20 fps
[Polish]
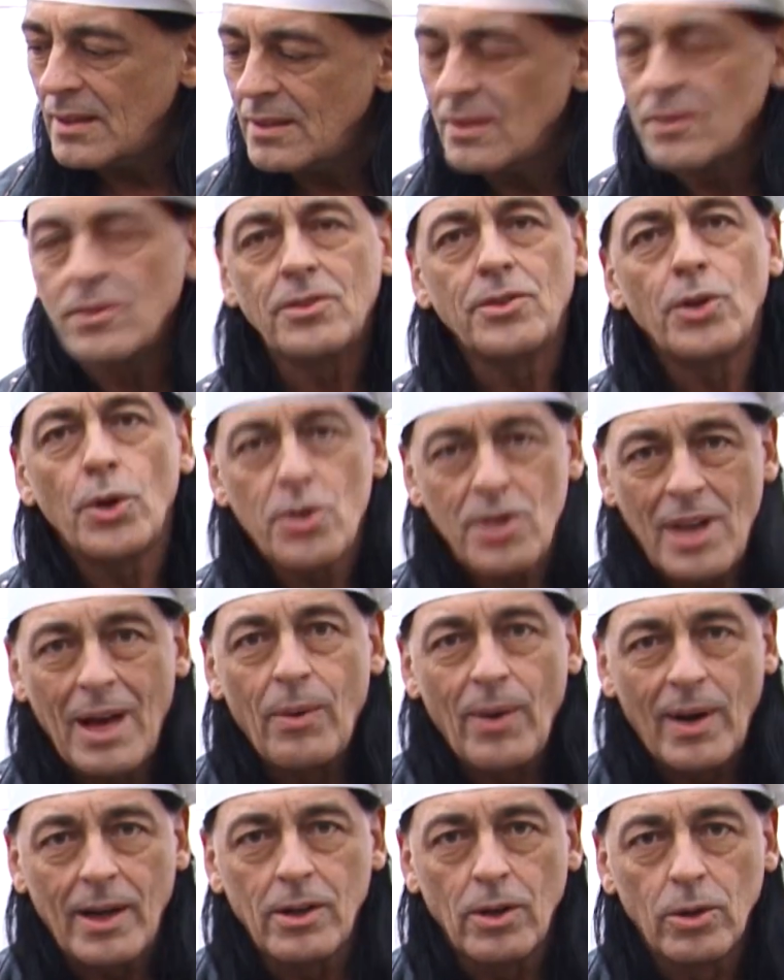
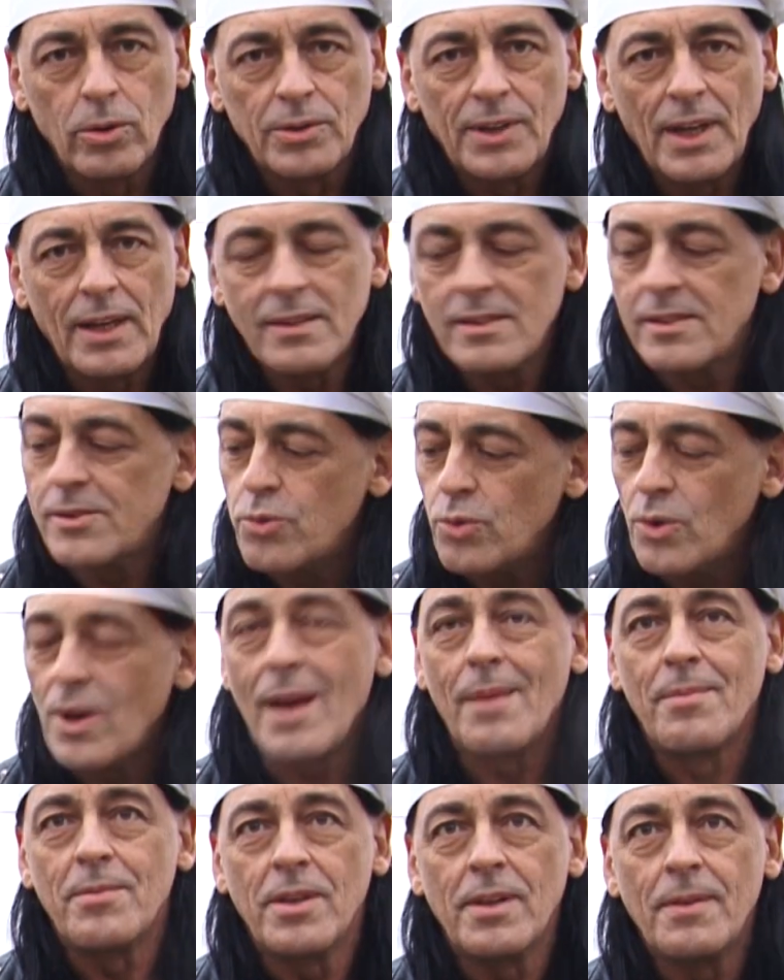dojrzała gołda, z
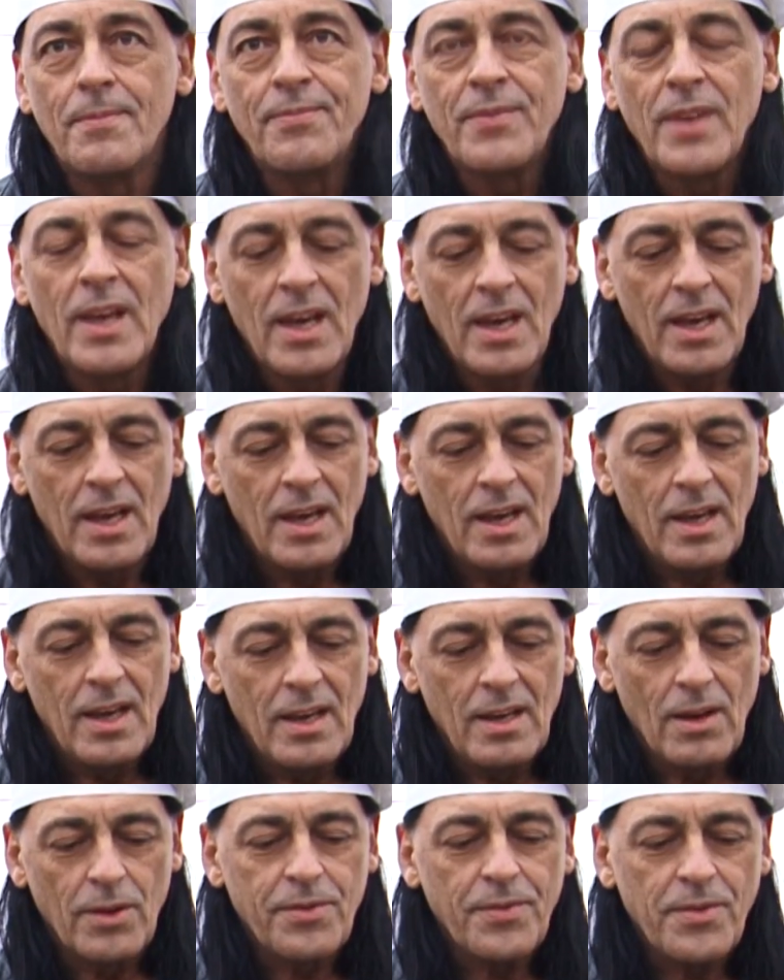dziurami.
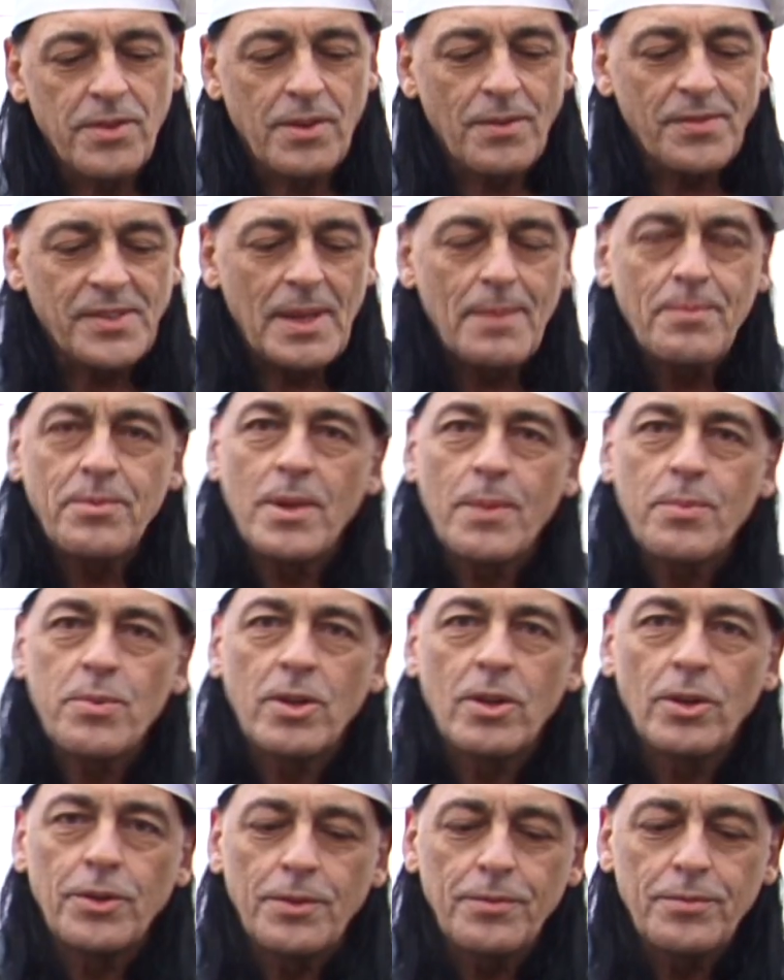Oczywiście wstępnie
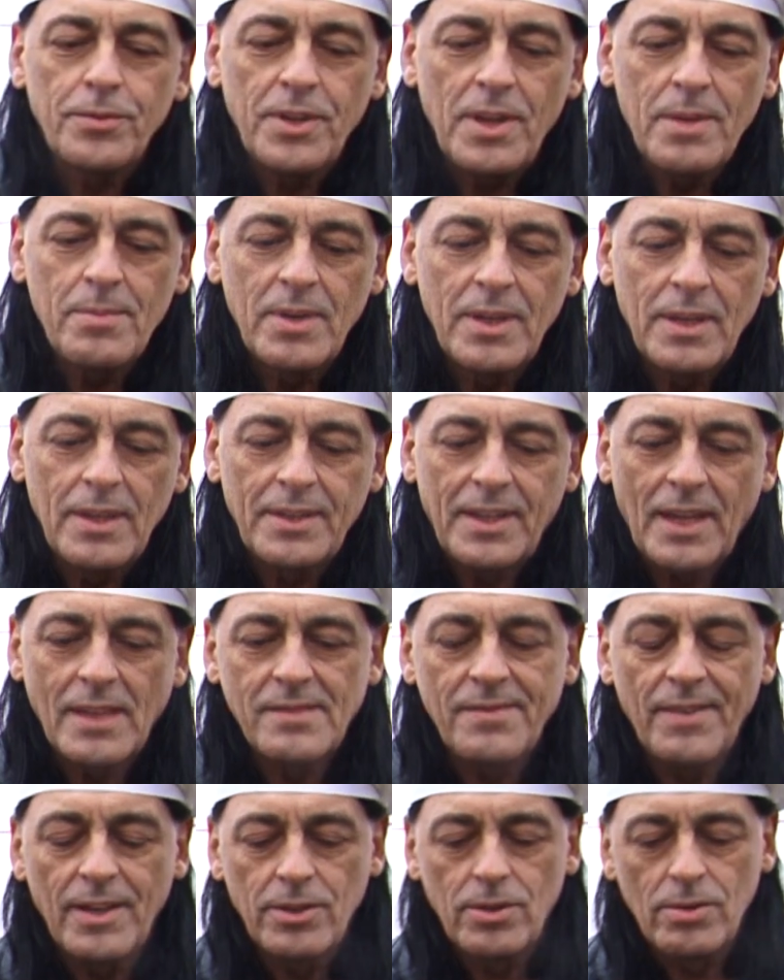przygotowujemy tak
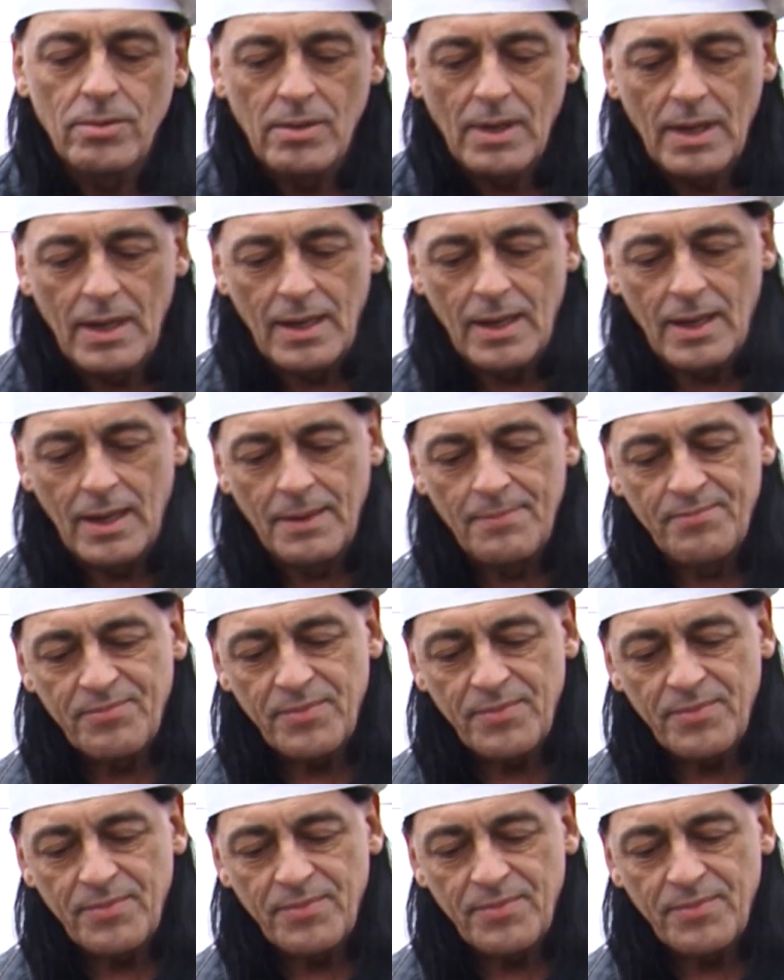zwaną e,